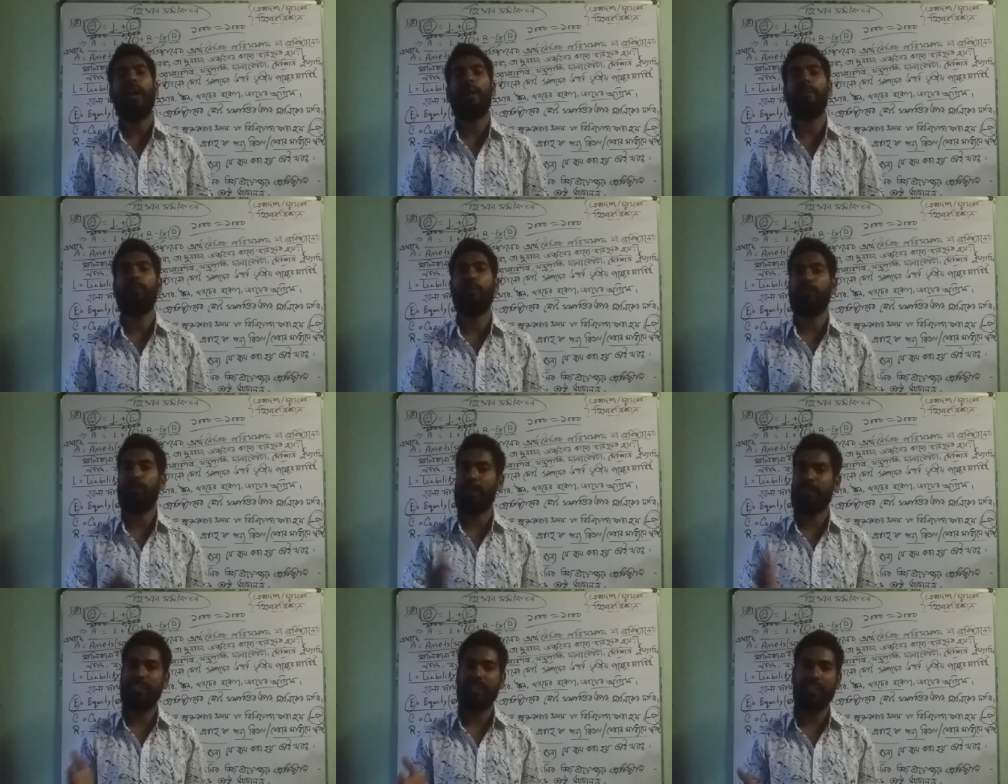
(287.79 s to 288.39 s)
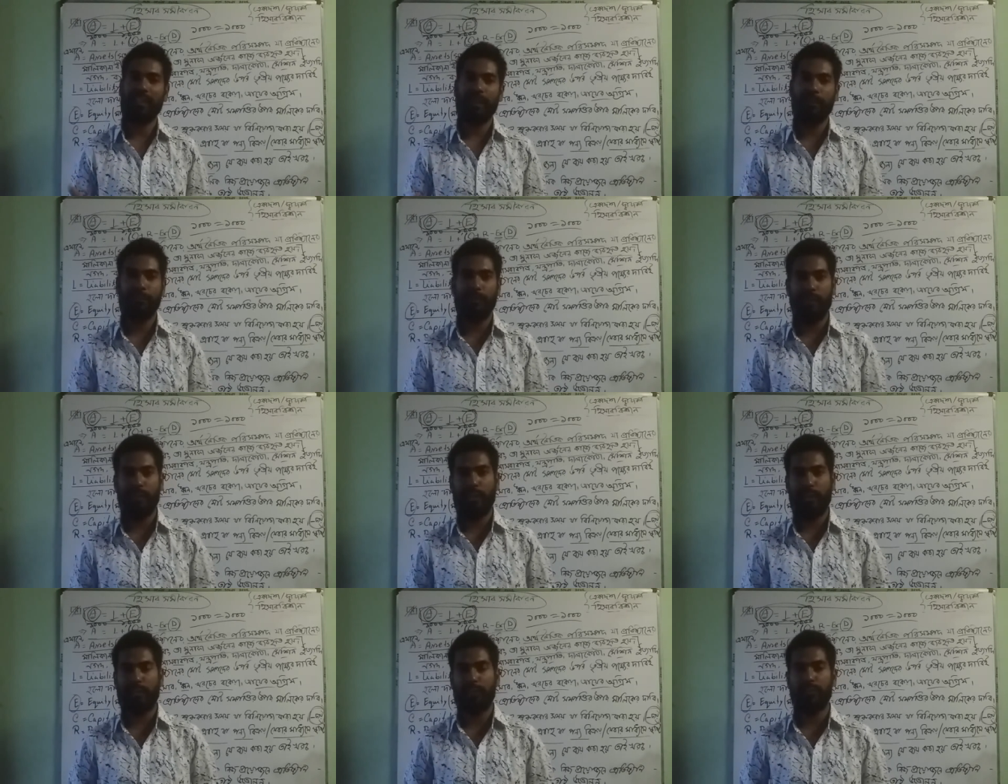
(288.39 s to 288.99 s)
এবং পাশে থাকা
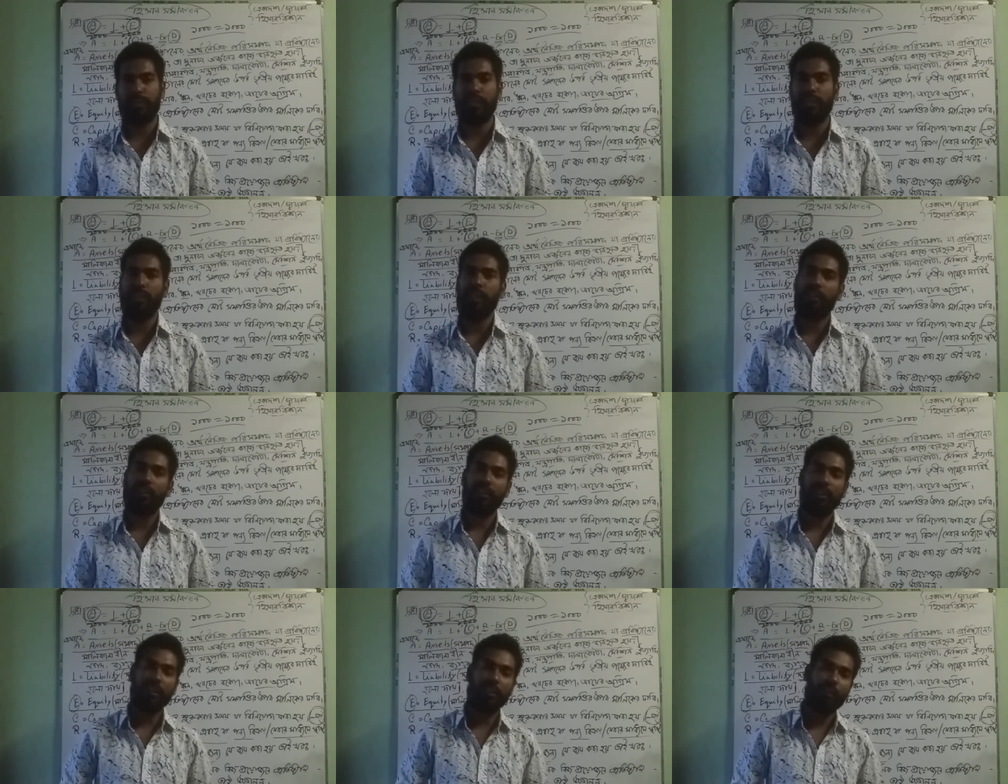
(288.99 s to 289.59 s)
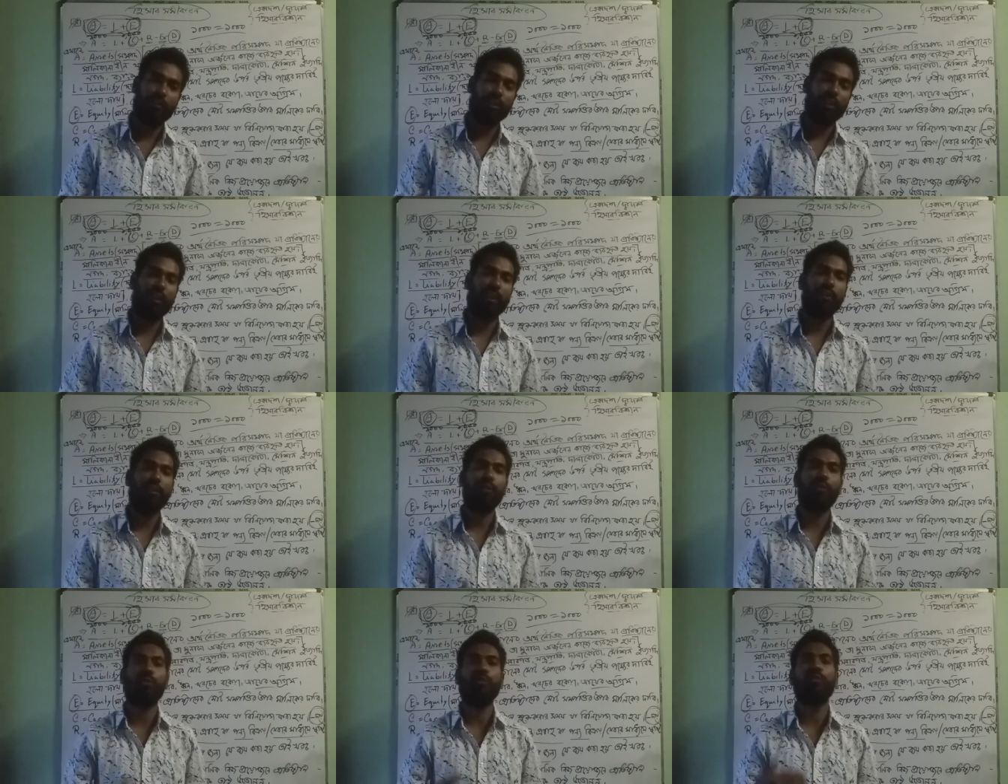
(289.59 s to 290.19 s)
বেল আইকনটি ক্লিক করে
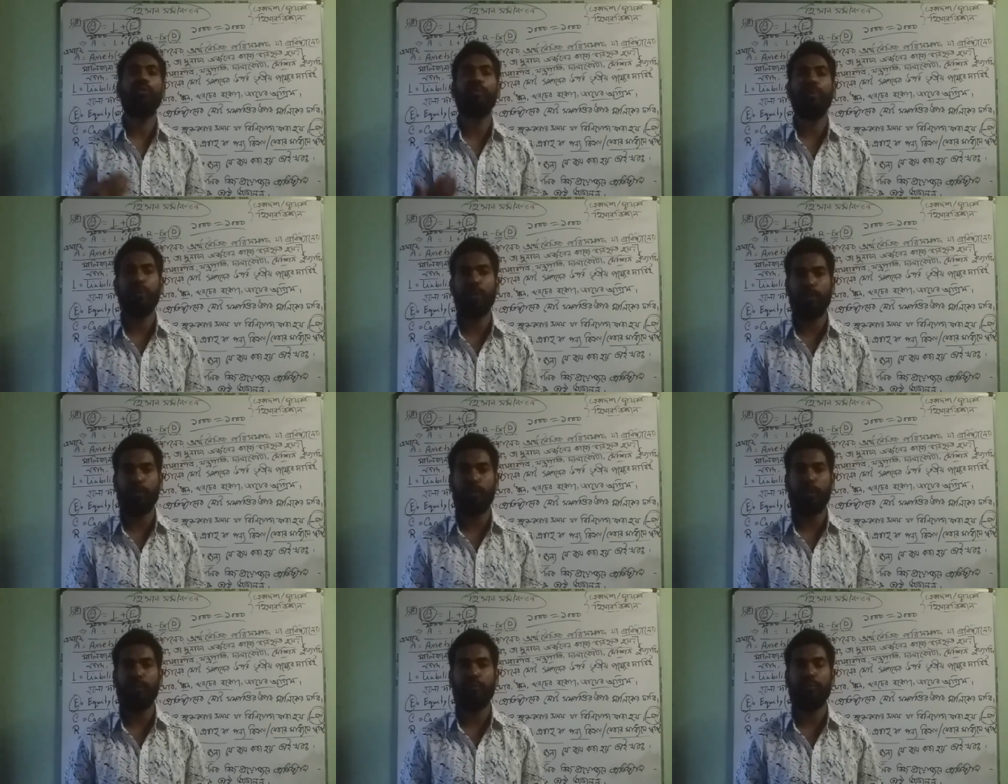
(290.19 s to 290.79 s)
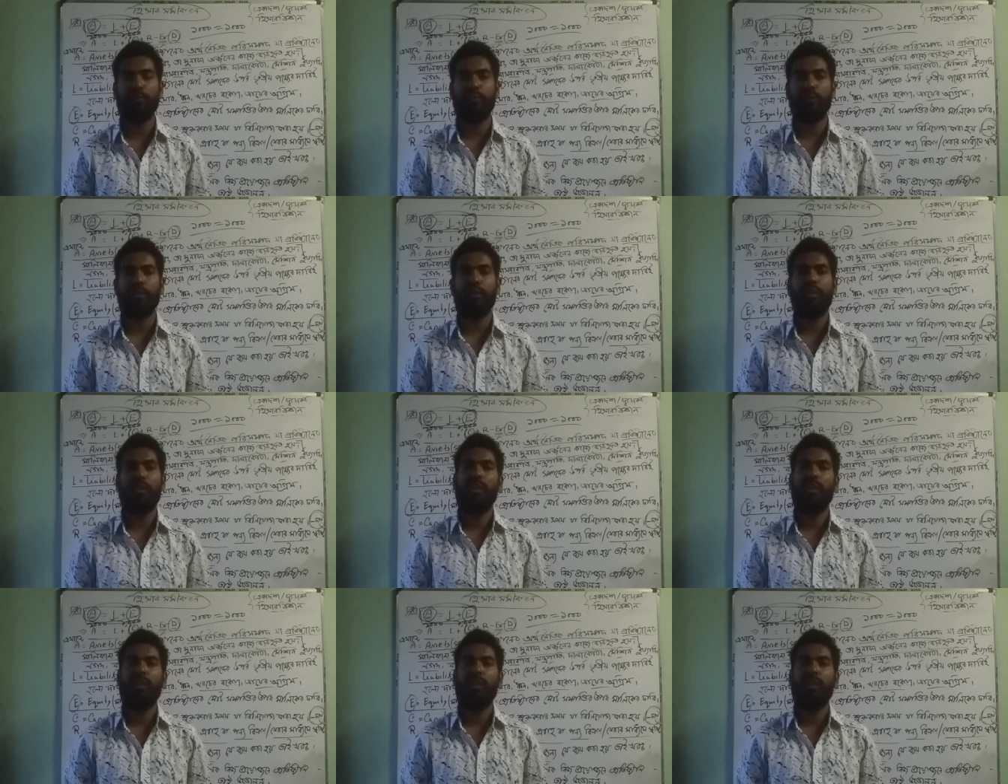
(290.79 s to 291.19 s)
রাখো নতুন ভিডিও পাওয়ার জন্য